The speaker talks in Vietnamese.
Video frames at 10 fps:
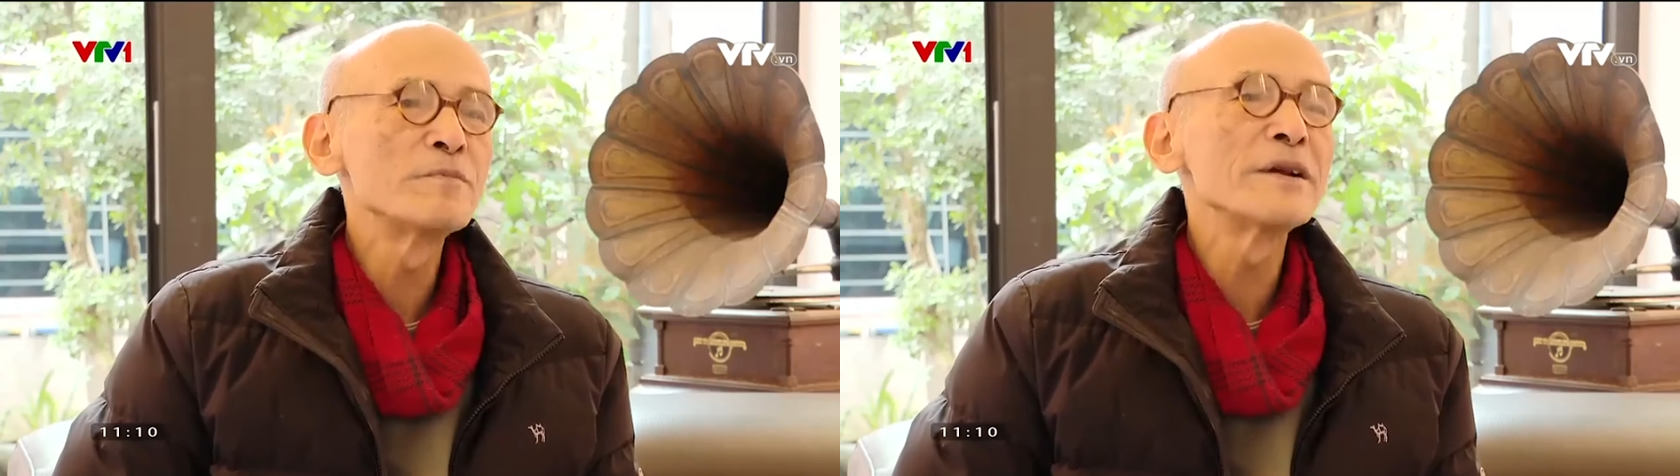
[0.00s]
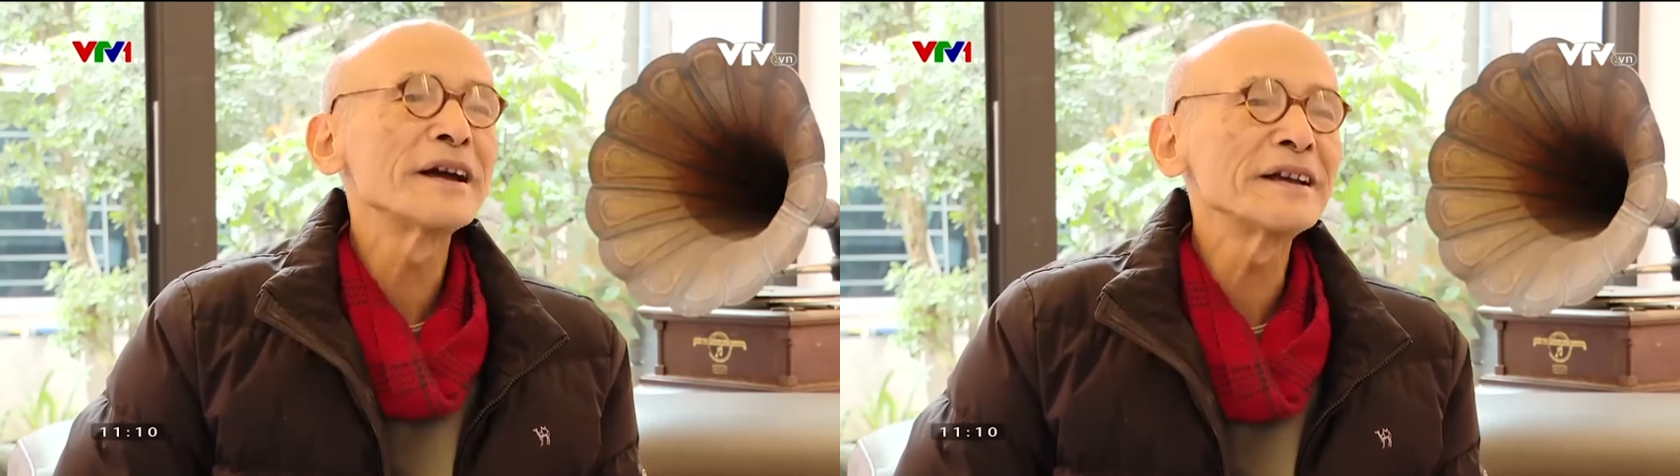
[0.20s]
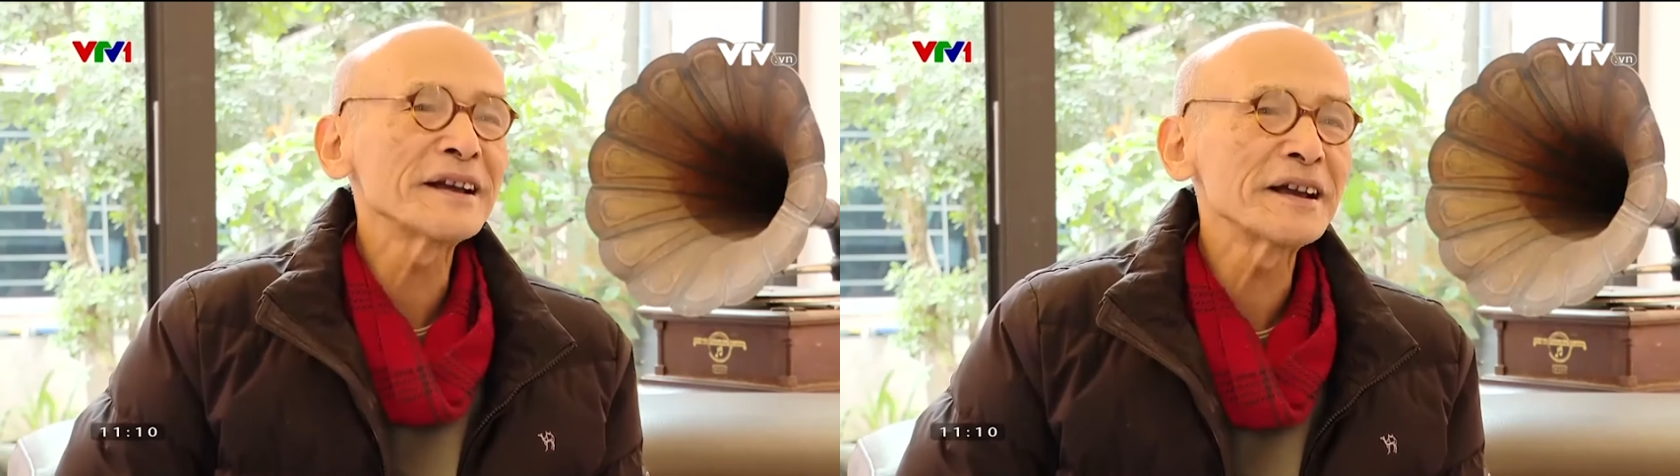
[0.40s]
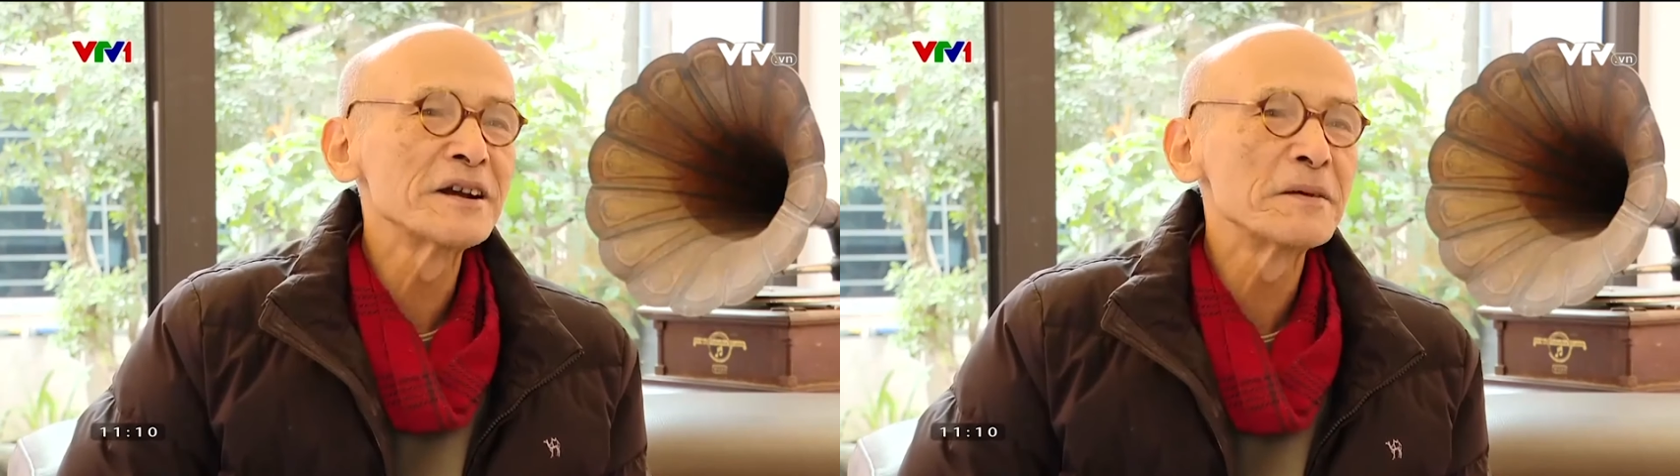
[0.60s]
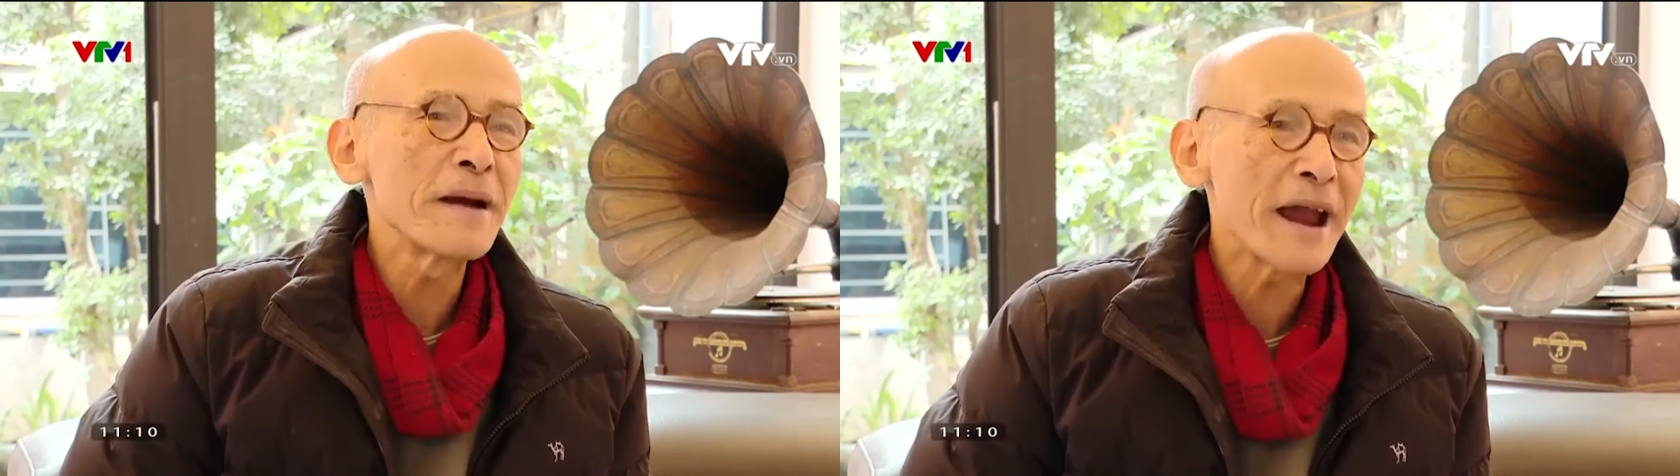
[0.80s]
ôm lấy
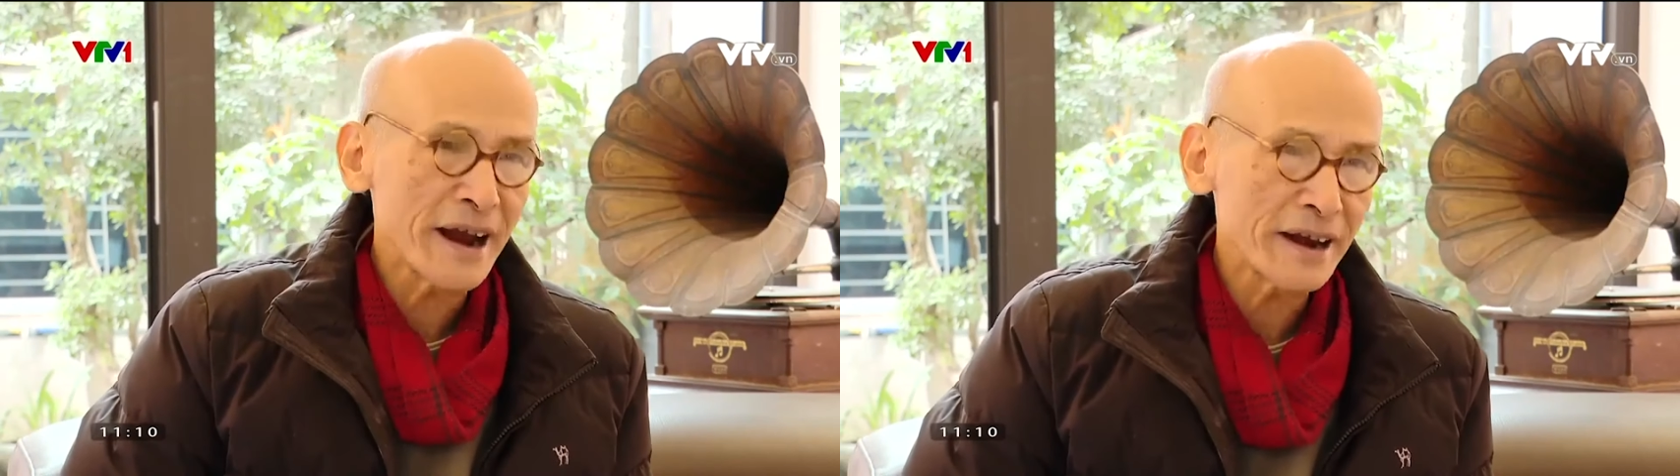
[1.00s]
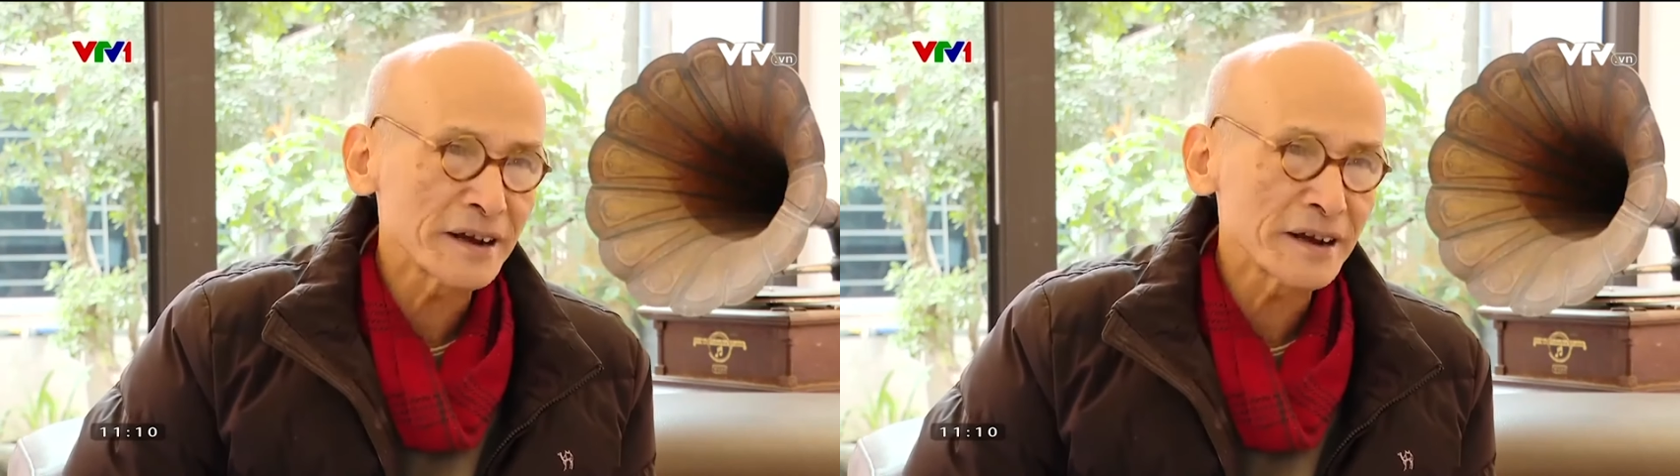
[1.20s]
cái người mẹ